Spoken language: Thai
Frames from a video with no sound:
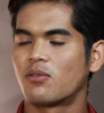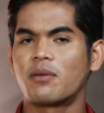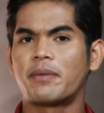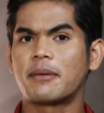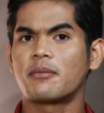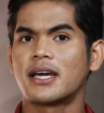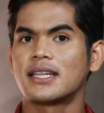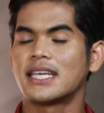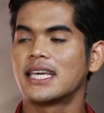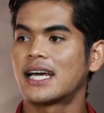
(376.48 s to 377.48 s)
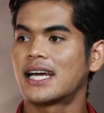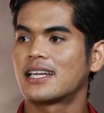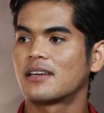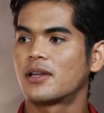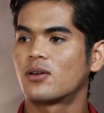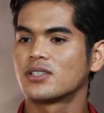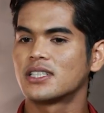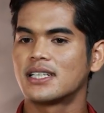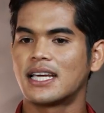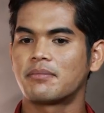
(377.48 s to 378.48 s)
ผมก็ไปประมาณตีห้าเลยไปลง
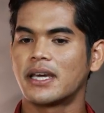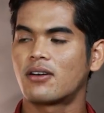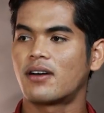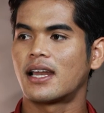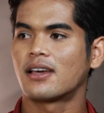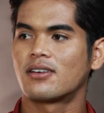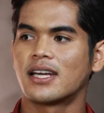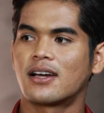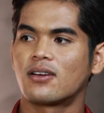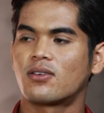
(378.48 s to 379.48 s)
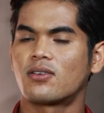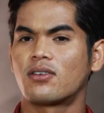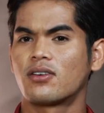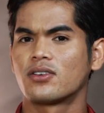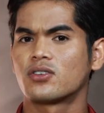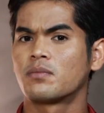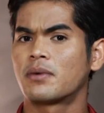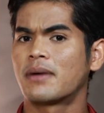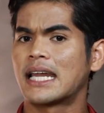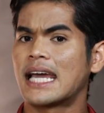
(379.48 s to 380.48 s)
ชื่อเล่นแบ็คขวา แล้วก็นั่งรอ จน
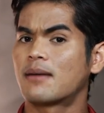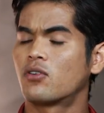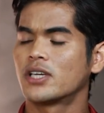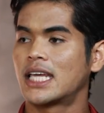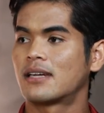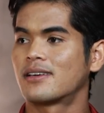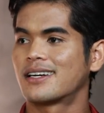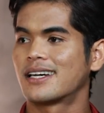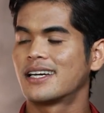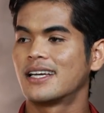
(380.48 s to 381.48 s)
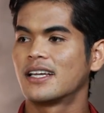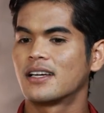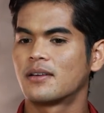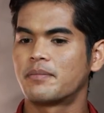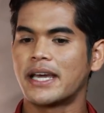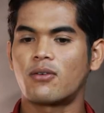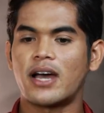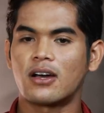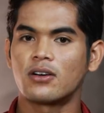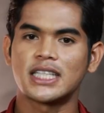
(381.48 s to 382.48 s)
ประมาณ5้าโมงเย็นนั้นแบ็คข
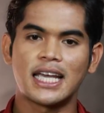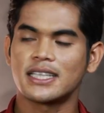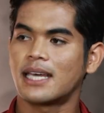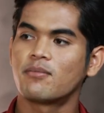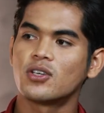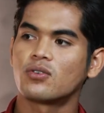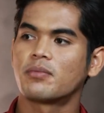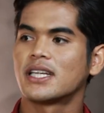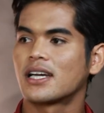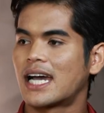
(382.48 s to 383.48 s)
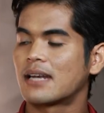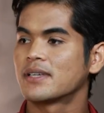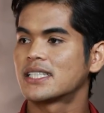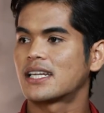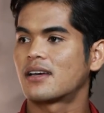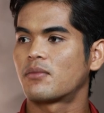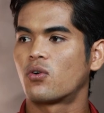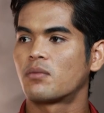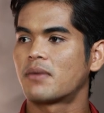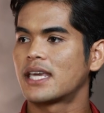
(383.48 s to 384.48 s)
วาก็ยังเต็มอยู่เหมือนยังคัดไม่เสร็จอ่ะ
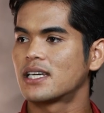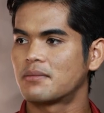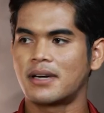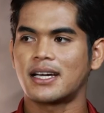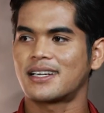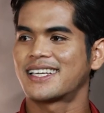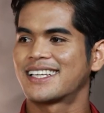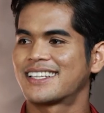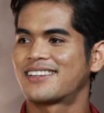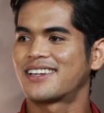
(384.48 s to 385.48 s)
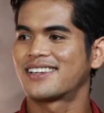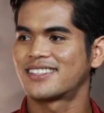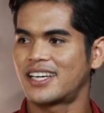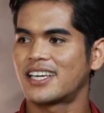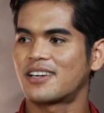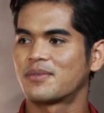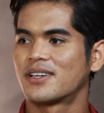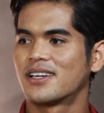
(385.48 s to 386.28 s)
คนมาเยอะมากเลย ใช่ครับ